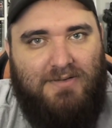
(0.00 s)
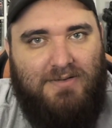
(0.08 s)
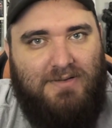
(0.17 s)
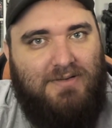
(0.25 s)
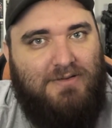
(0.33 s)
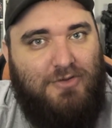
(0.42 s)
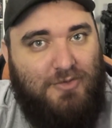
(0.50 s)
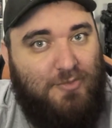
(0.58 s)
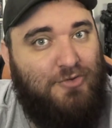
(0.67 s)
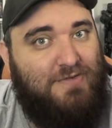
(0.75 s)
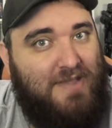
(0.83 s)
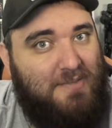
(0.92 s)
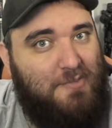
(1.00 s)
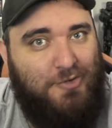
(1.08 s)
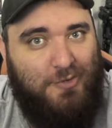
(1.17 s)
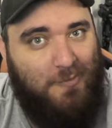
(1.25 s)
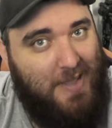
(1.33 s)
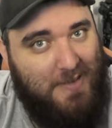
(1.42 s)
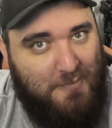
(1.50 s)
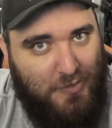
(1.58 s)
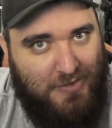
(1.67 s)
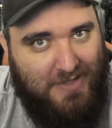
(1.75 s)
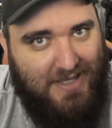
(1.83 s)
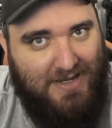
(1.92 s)
Uh, todo mundo sabe muito bem
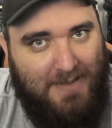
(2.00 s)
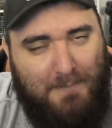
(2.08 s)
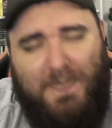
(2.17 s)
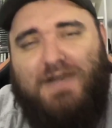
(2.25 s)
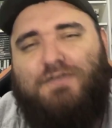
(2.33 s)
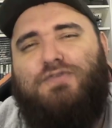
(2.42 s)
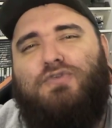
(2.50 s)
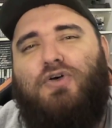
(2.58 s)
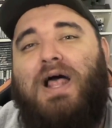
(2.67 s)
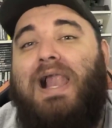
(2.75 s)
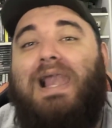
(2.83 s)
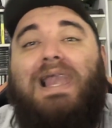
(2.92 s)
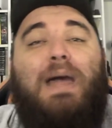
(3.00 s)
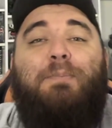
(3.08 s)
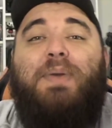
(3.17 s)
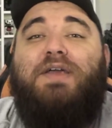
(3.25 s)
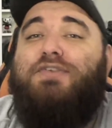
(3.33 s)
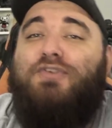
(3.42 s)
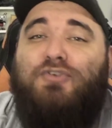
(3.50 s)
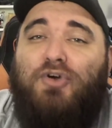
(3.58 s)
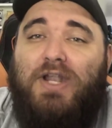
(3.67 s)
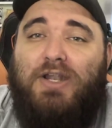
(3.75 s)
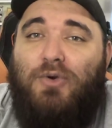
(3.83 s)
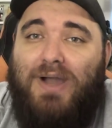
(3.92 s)
por quê, né? Perso La
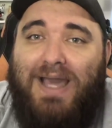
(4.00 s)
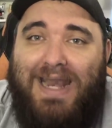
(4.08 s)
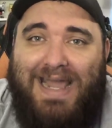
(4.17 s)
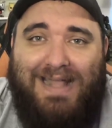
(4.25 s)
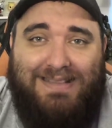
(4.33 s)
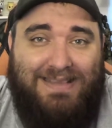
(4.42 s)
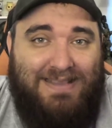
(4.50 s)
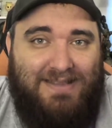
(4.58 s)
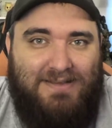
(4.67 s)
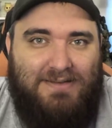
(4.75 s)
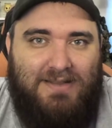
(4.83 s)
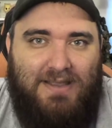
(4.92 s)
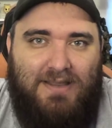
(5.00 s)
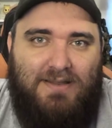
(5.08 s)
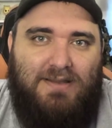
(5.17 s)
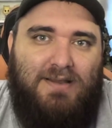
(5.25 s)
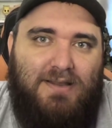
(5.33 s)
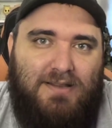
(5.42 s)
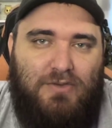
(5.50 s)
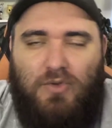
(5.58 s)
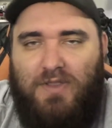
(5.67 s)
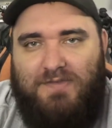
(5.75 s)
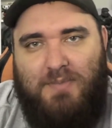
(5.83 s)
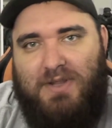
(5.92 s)
persona não grata, né?
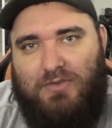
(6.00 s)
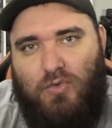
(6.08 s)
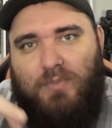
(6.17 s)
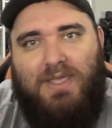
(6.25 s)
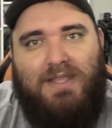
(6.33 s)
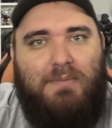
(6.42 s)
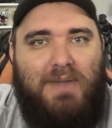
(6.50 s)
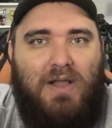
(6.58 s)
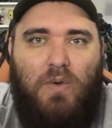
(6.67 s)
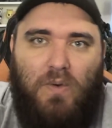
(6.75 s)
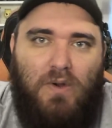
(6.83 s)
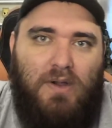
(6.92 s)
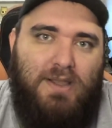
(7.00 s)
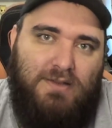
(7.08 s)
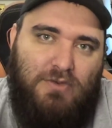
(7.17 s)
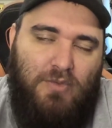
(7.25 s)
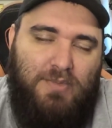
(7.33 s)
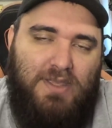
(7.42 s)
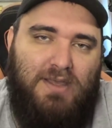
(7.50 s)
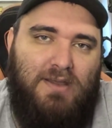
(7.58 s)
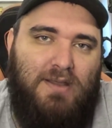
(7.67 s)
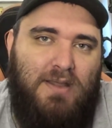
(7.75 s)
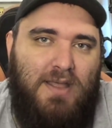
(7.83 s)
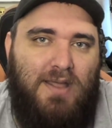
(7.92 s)
Uh, é sempre a turminha da maconha, a
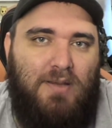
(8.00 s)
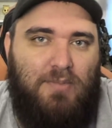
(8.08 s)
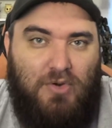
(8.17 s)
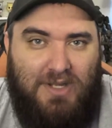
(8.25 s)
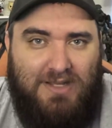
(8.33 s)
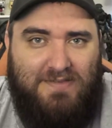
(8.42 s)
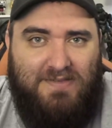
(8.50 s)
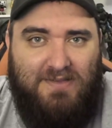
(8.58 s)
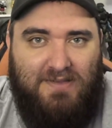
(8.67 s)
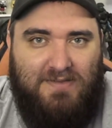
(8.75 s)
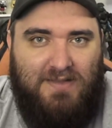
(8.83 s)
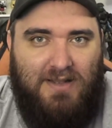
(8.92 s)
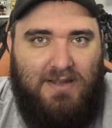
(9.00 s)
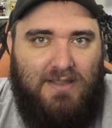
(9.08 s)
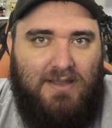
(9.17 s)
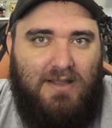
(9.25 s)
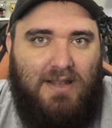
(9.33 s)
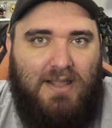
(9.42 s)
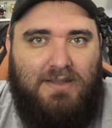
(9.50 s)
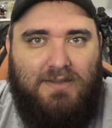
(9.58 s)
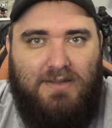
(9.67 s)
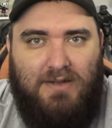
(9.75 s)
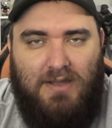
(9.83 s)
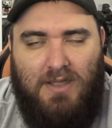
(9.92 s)
turminha progressista ali, a
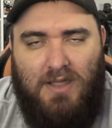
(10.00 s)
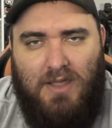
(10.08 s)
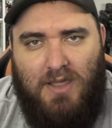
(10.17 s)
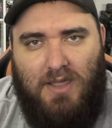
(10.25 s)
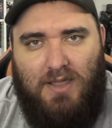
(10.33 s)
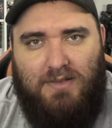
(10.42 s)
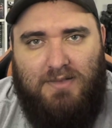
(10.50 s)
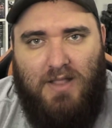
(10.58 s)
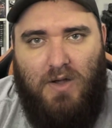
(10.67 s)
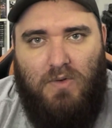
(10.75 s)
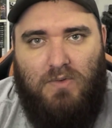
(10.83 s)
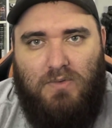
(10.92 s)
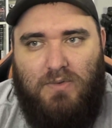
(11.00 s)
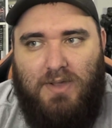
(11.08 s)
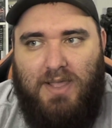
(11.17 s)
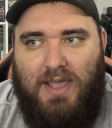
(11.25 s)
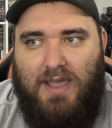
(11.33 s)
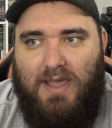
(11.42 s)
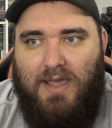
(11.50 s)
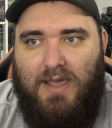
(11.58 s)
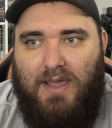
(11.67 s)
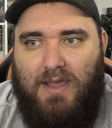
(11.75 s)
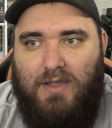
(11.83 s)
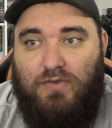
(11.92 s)
galerinha, né? Então,
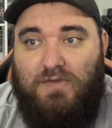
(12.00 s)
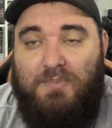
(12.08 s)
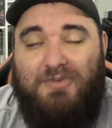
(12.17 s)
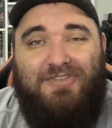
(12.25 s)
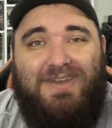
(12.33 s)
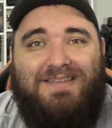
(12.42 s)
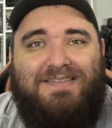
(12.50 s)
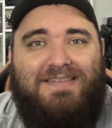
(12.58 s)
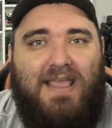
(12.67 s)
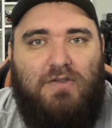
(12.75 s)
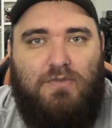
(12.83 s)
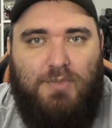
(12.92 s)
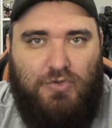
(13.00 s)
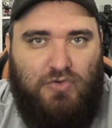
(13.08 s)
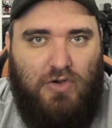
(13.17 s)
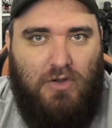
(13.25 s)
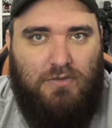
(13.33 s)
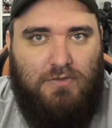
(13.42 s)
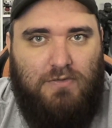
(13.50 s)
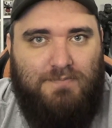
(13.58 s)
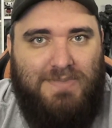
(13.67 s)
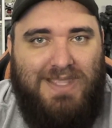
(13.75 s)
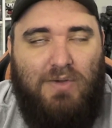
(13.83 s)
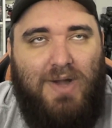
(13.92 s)
é, eu sempre financiei os meus jogos.
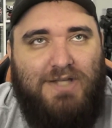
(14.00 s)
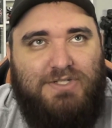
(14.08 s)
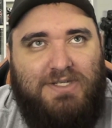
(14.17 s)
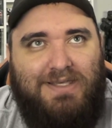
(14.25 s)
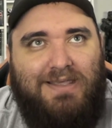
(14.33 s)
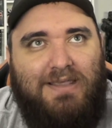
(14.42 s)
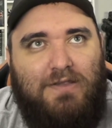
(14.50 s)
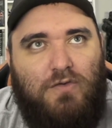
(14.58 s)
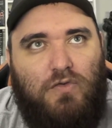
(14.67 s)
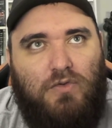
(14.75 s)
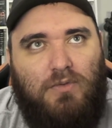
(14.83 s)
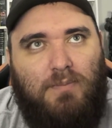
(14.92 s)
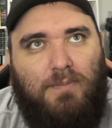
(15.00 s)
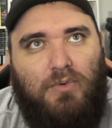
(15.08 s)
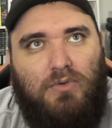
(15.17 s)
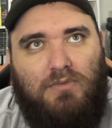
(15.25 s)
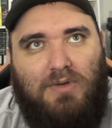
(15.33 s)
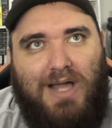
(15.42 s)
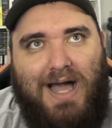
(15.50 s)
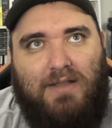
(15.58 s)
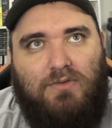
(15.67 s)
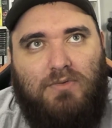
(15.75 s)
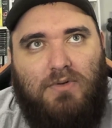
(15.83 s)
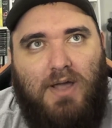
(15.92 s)
E eu acho que isso, por um
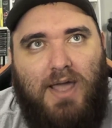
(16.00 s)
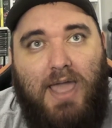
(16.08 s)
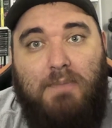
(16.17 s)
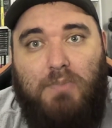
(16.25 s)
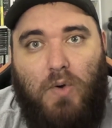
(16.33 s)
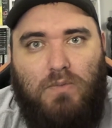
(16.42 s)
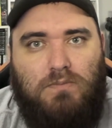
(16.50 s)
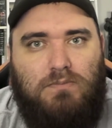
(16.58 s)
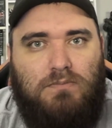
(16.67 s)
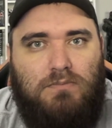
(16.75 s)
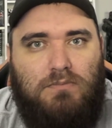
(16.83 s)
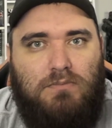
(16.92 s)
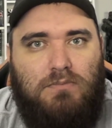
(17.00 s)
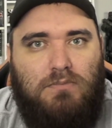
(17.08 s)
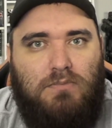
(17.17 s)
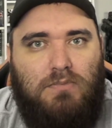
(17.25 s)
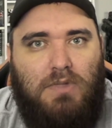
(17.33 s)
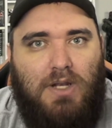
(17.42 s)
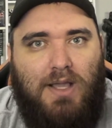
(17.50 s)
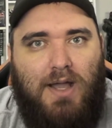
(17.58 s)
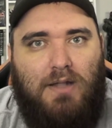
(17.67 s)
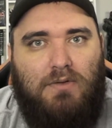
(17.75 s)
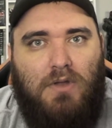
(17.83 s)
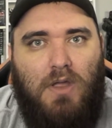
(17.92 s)
lado, é bom, tá
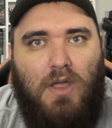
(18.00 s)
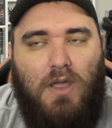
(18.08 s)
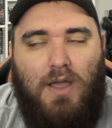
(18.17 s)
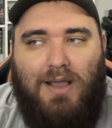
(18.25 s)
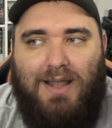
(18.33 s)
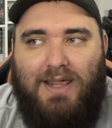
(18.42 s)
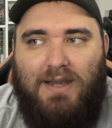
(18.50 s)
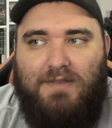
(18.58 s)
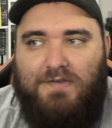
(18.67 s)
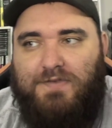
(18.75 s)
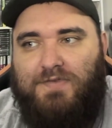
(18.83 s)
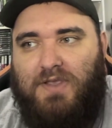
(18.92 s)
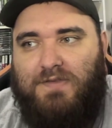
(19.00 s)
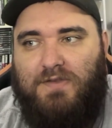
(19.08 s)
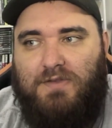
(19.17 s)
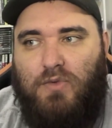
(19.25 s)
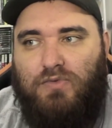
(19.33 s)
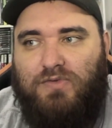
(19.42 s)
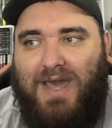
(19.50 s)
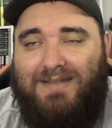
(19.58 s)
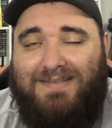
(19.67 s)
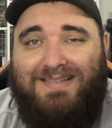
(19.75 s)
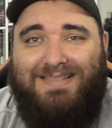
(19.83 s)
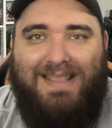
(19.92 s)
ligado? A galera às vezes fica assim, tem uns
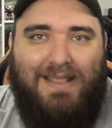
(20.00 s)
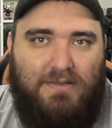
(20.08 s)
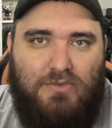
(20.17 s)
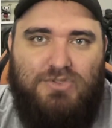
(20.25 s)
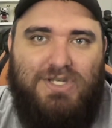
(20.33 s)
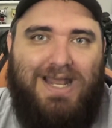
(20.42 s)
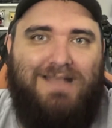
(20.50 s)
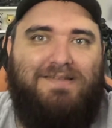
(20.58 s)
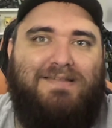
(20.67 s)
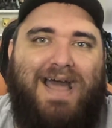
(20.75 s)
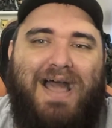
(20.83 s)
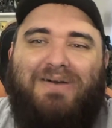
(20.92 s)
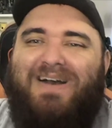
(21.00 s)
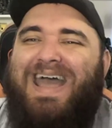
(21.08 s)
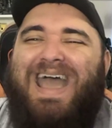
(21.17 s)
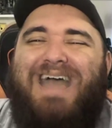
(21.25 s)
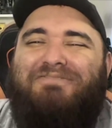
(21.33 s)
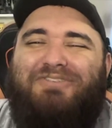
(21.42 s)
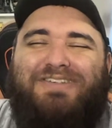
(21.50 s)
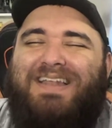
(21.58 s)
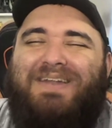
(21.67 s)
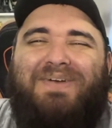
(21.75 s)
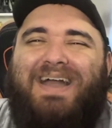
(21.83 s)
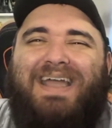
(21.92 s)
caras que tentam tirar sarro. Ah, você
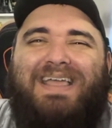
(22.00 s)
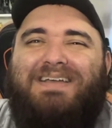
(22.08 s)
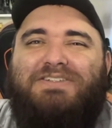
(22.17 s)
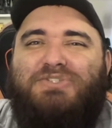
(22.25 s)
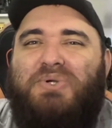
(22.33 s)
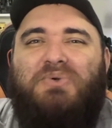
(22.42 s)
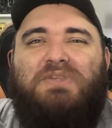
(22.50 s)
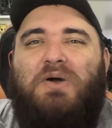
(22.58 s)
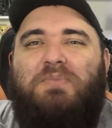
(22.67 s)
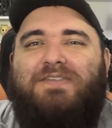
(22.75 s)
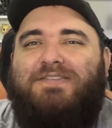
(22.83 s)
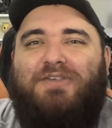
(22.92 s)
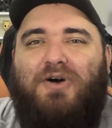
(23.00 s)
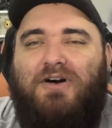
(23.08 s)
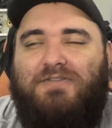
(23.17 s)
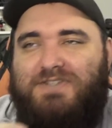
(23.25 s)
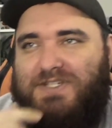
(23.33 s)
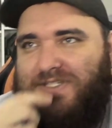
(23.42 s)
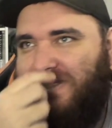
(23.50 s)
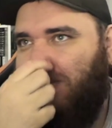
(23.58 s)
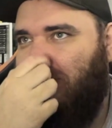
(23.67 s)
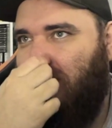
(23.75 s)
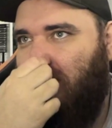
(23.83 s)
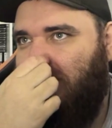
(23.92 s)
não ganha jogo da Ubisoft.
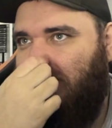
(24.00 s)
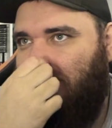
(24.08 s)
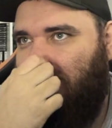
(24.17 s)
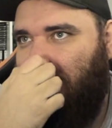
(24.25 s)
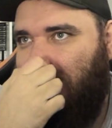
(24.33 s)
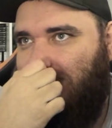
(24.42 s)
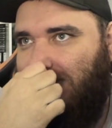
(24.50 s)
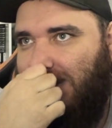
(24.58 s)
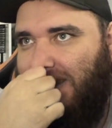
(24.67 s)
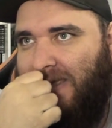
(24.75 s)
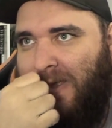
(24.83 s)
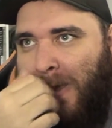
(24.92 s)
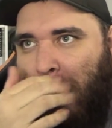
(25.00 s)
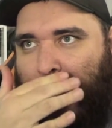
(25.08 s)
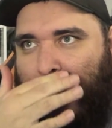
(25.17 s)
Tipo, como se fosse